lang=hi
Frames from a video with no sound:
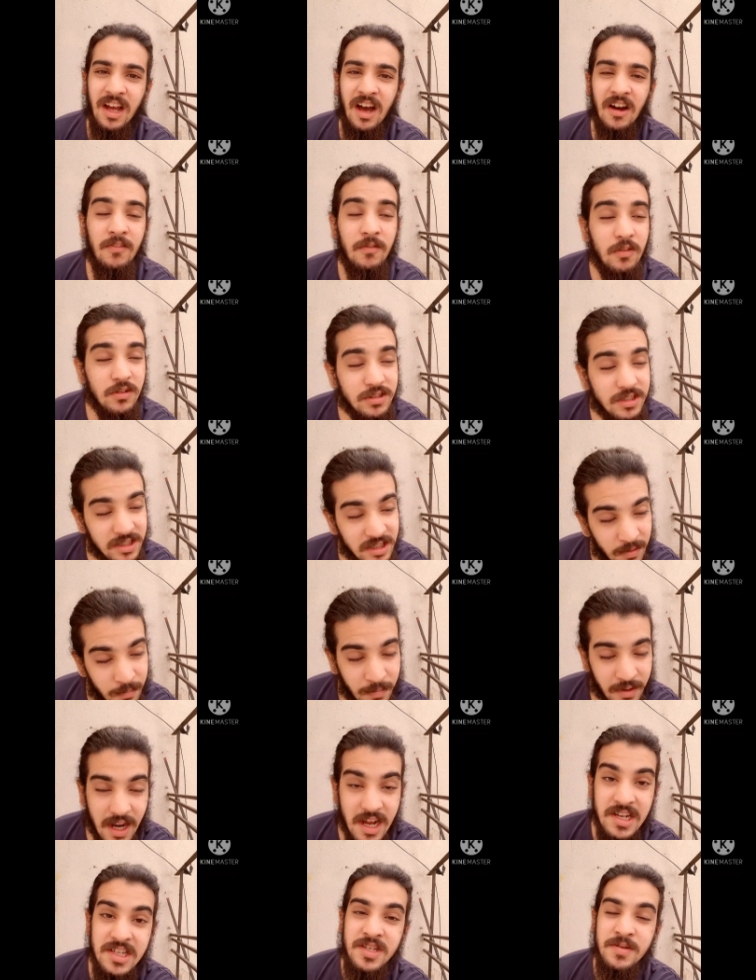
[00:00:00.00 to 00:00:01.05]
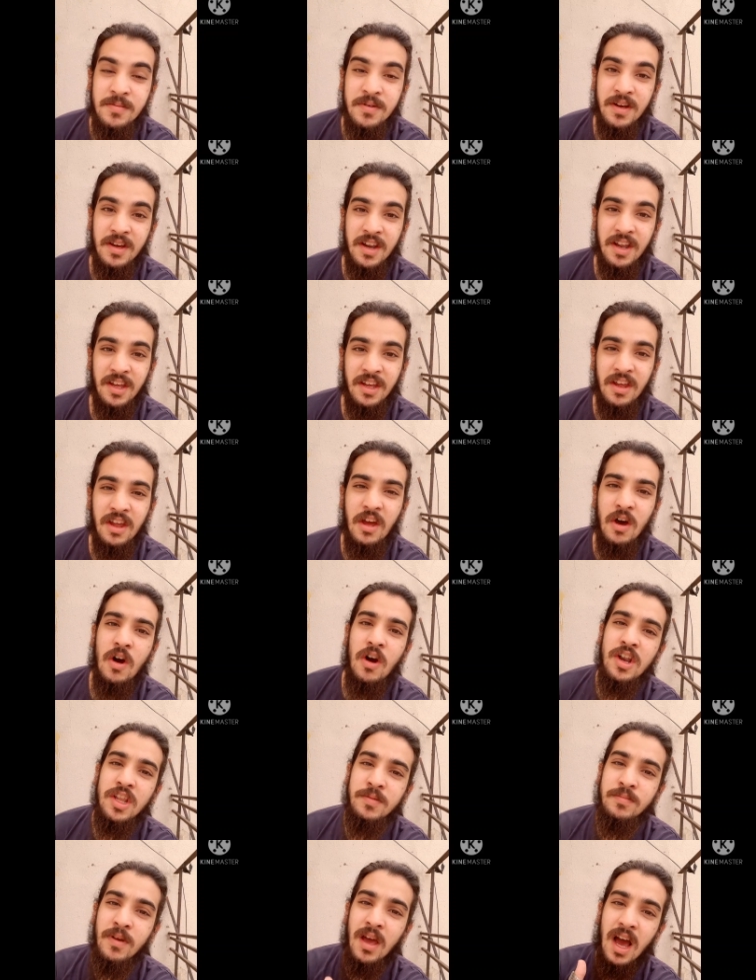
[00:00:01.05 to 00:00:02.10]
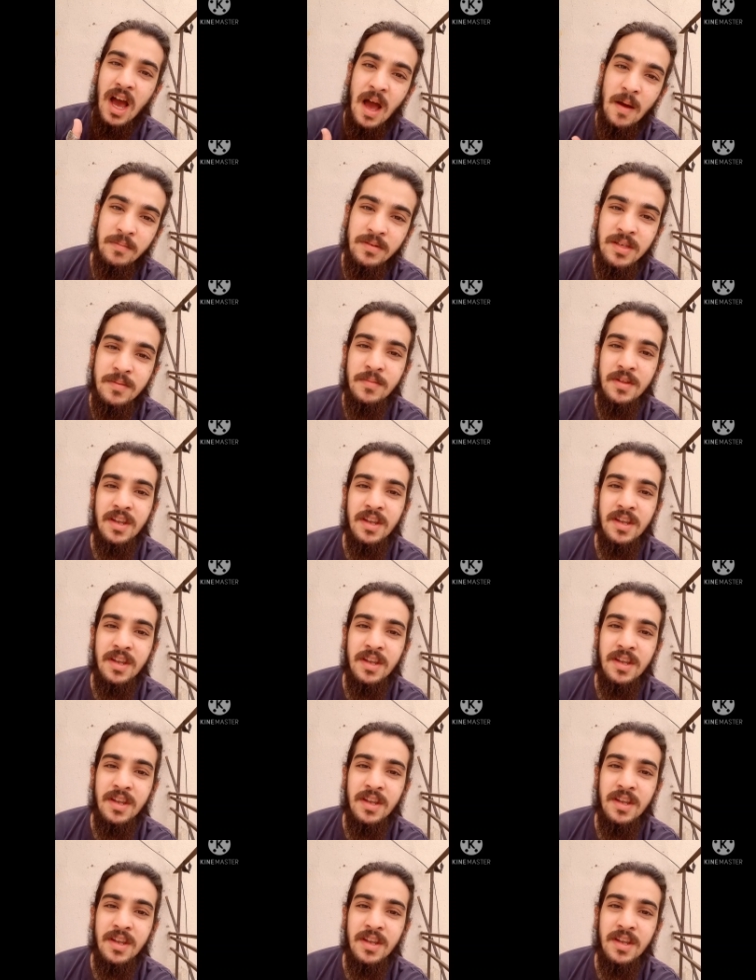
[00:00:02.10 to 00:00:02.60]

अब वो चीज़ हम महाराष्ट्र में करेंगे और इसमें आपकी